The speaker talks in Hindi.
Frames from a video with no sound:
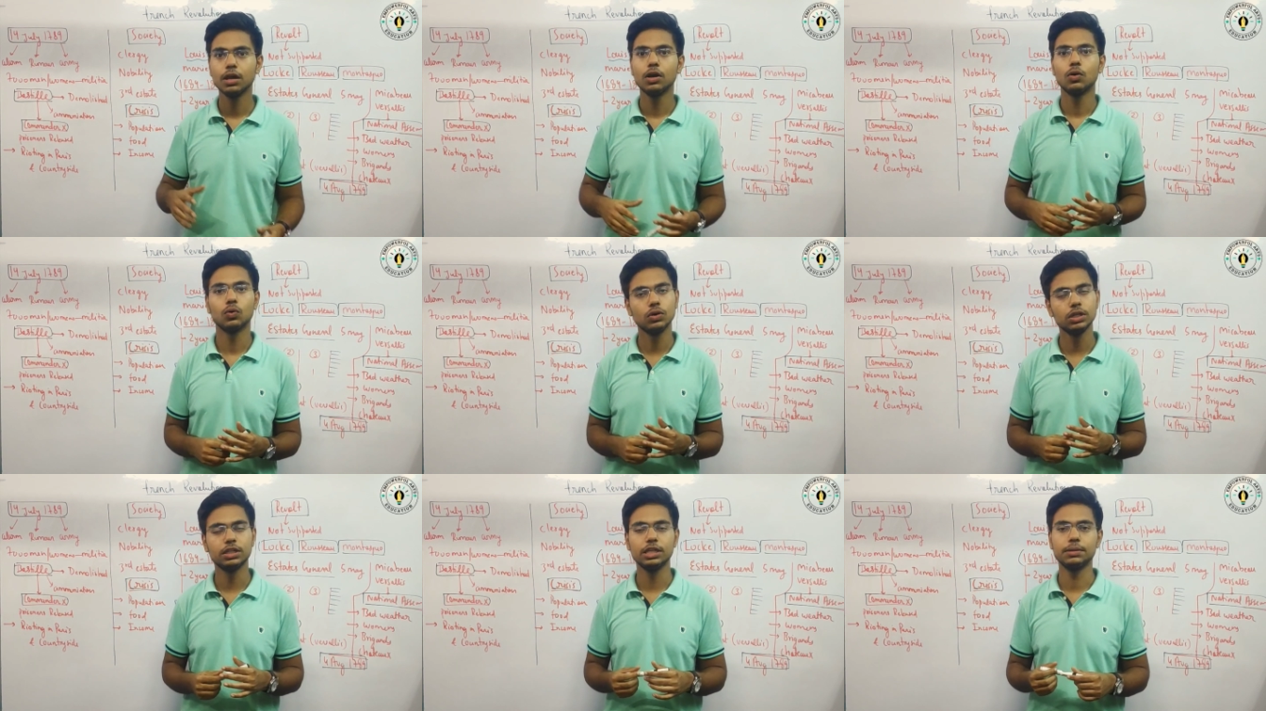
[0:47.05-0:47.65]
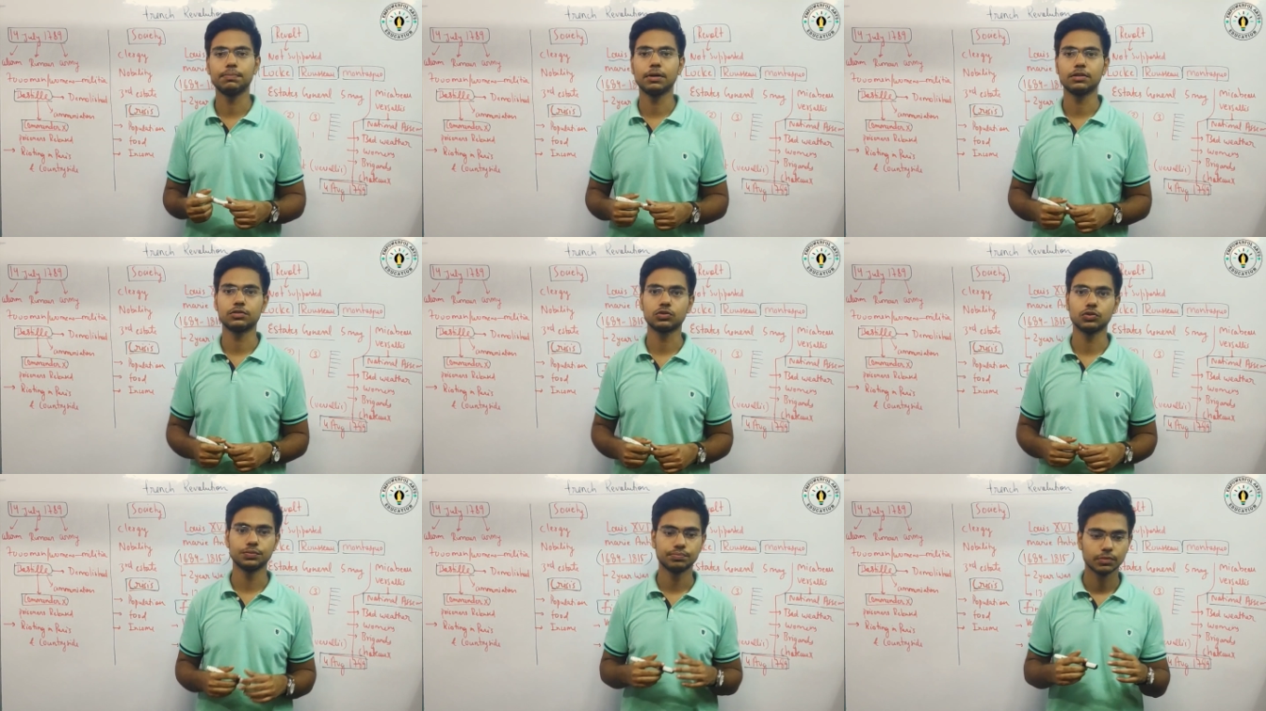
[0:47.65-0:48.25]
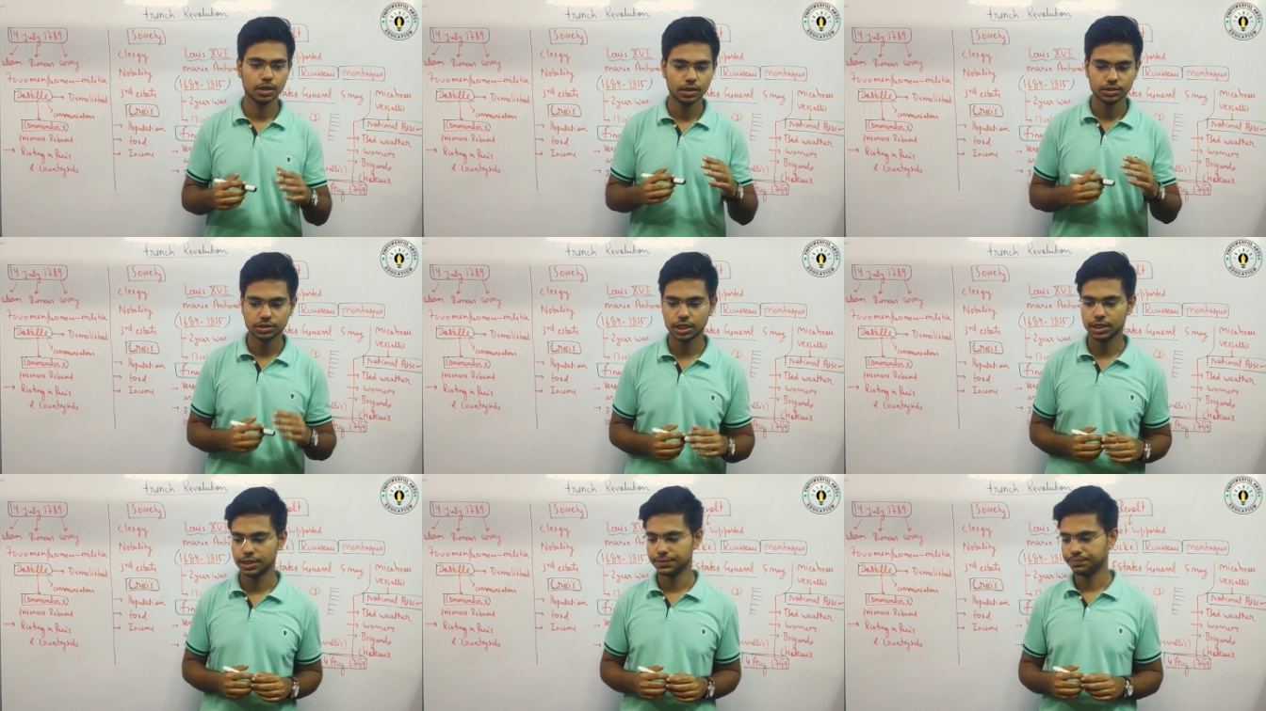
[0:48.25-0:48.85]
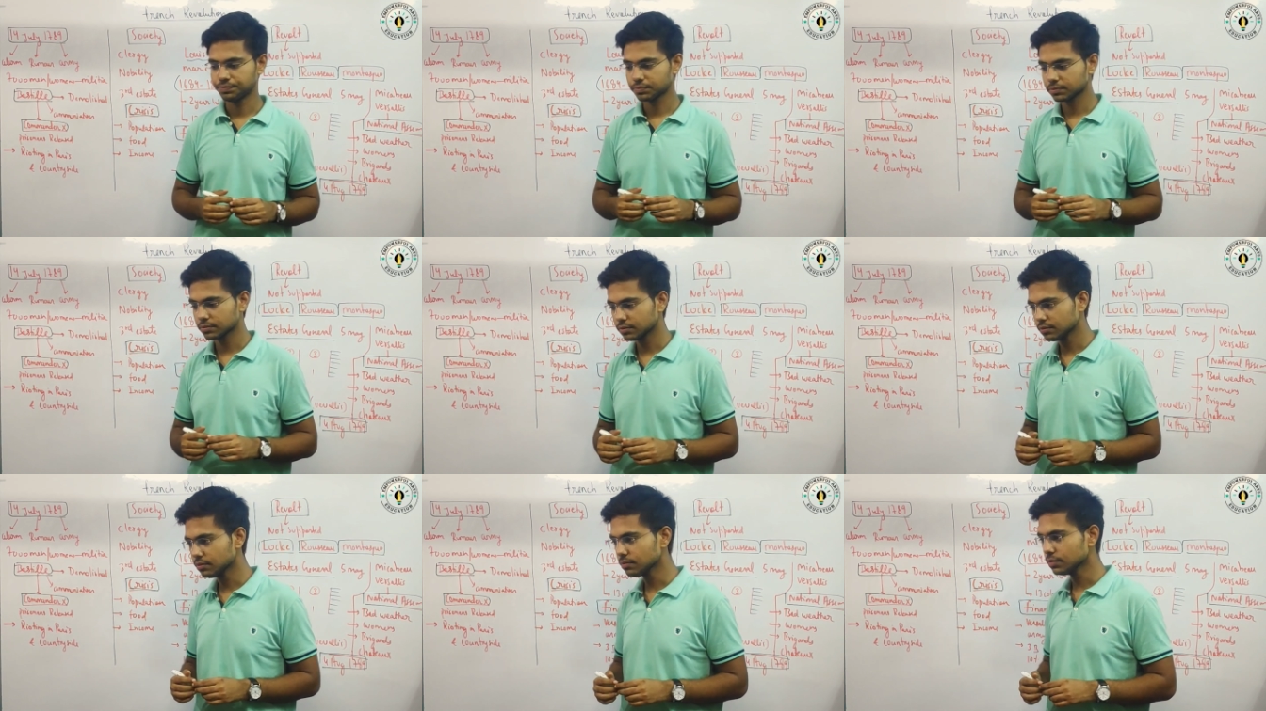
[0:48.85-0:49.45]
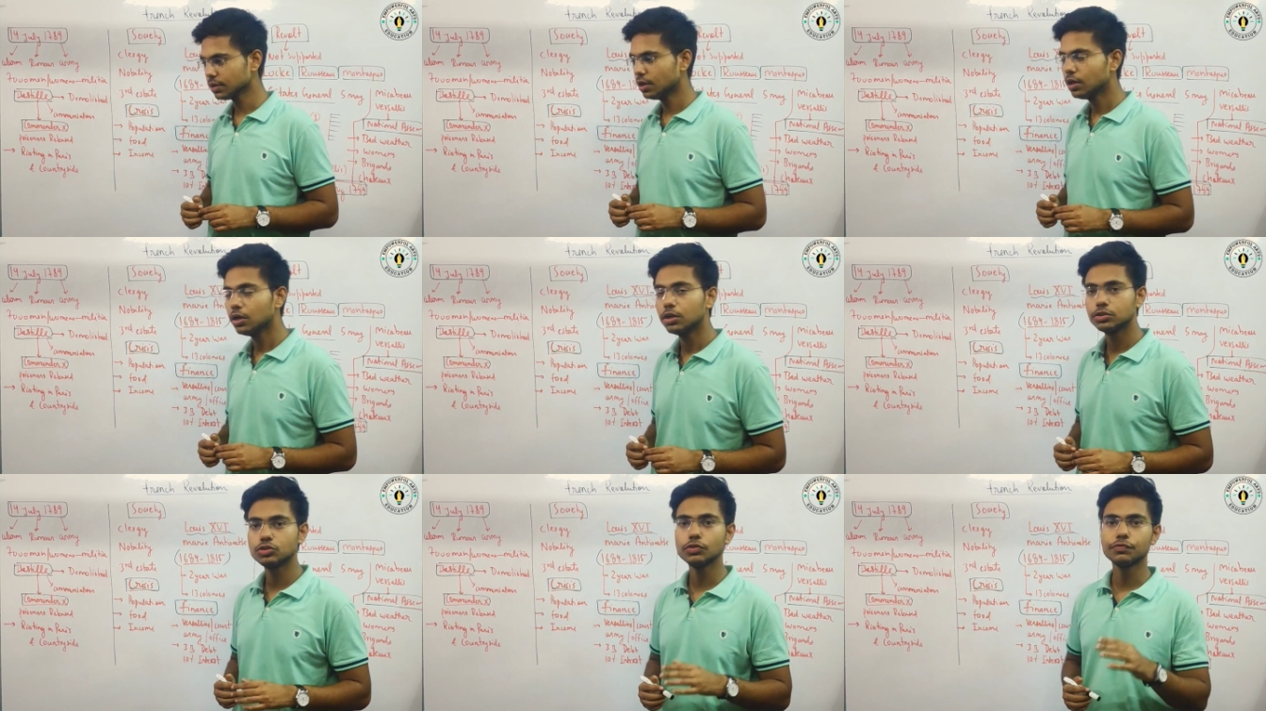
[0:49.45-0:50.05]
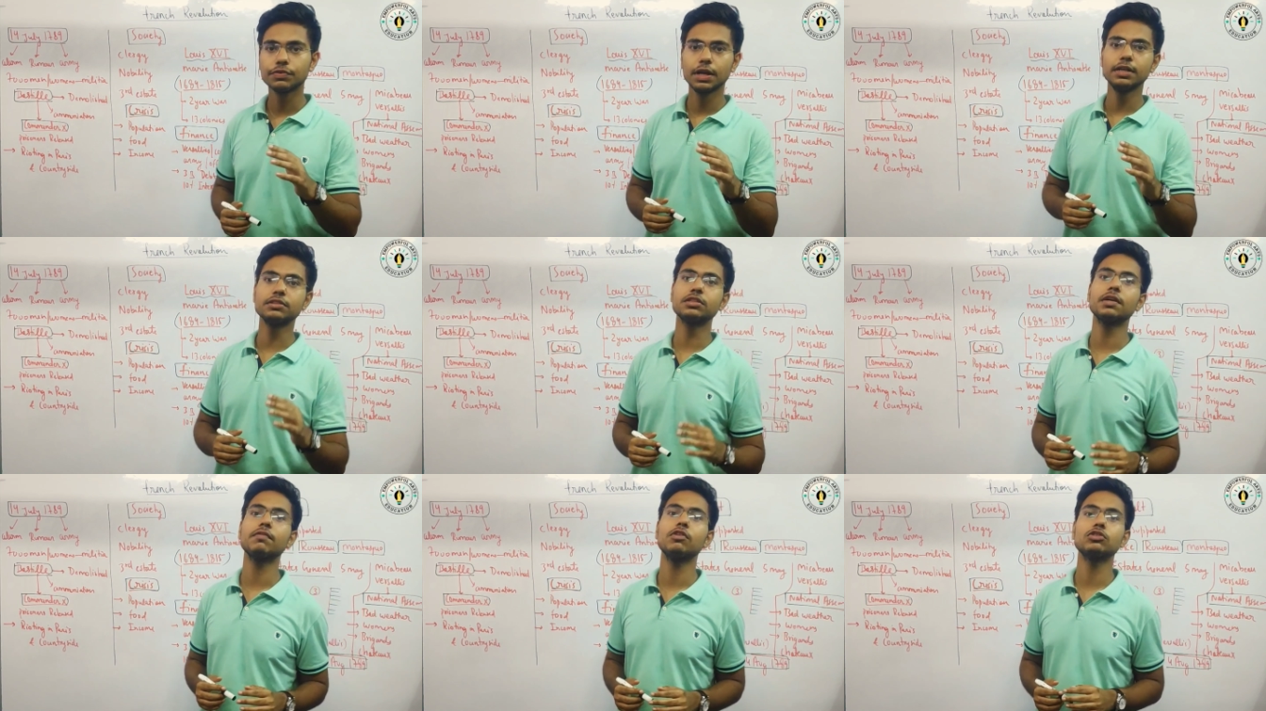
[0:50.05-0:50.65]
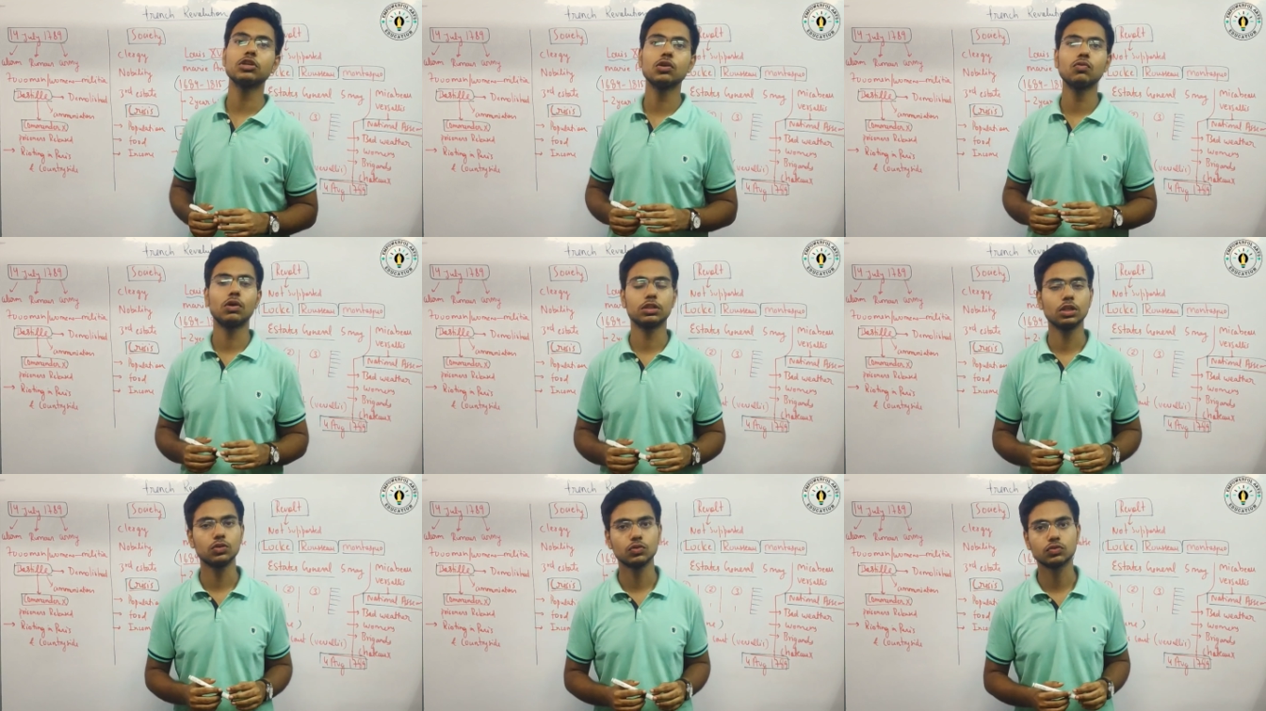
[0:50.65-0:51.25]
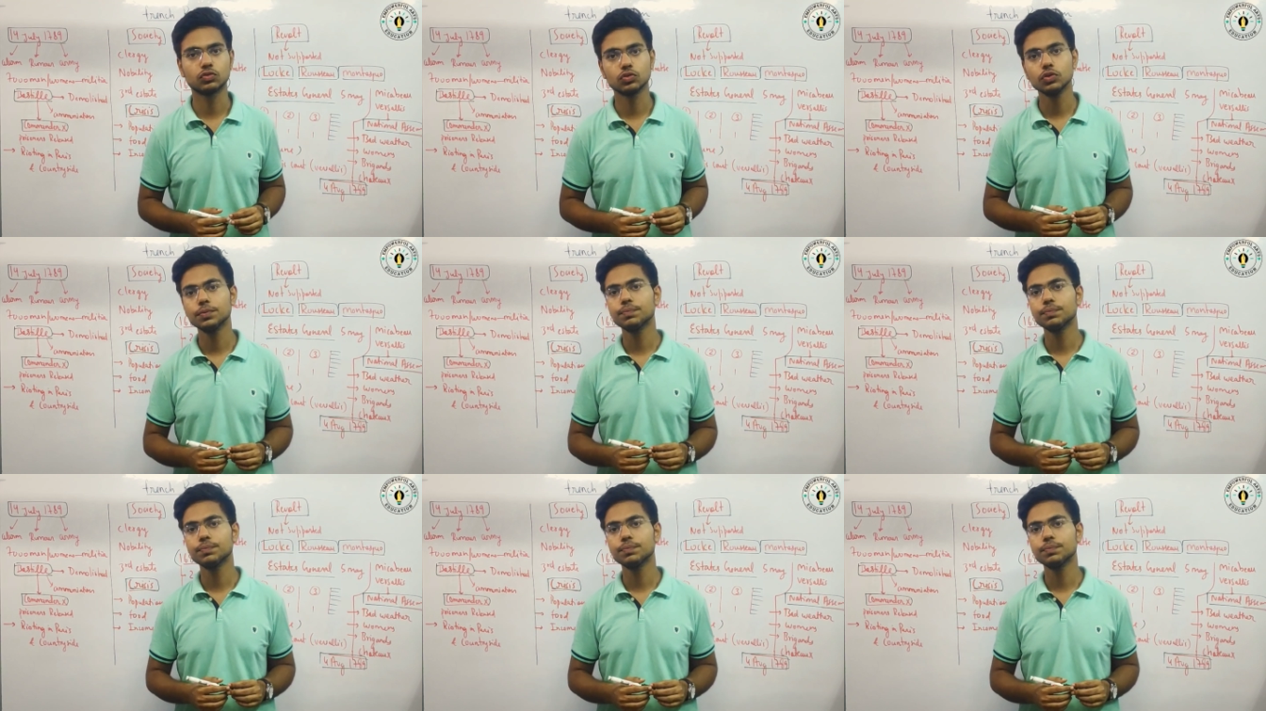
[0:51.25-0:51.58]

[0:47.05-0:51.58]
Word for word: उन्हीं तीन पार्ट्स को चलिए जो फ्रेंच रेवोल्यूशन हुआ था दोस्तों